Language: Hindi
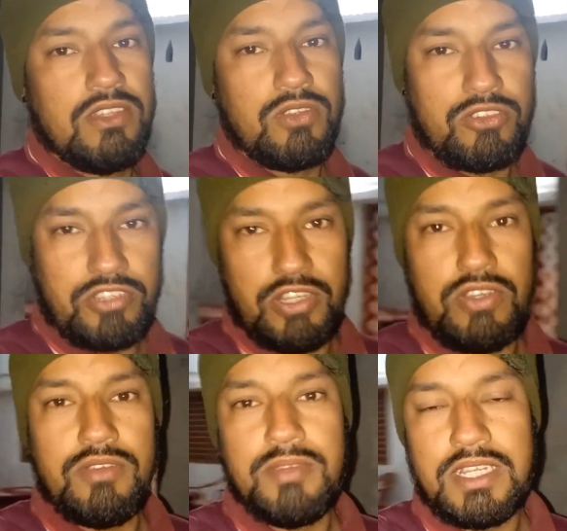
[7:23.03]
तो चलो
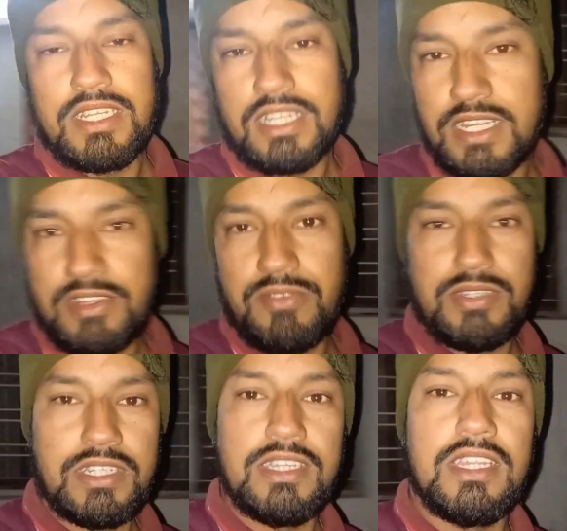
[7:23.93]
माँ का खाना भी
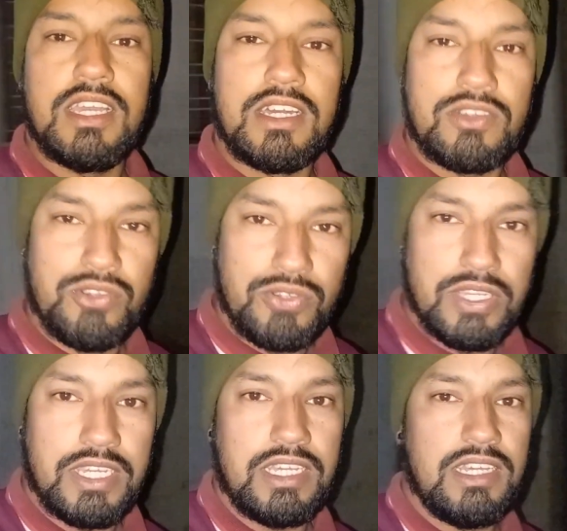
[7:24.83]
बन के तैयार हो
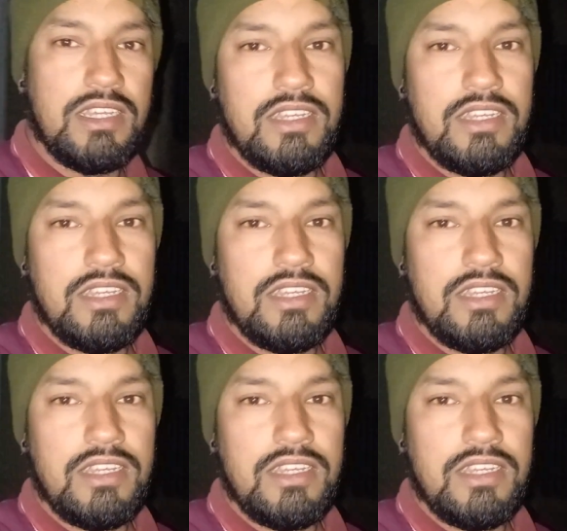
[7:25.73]
गया है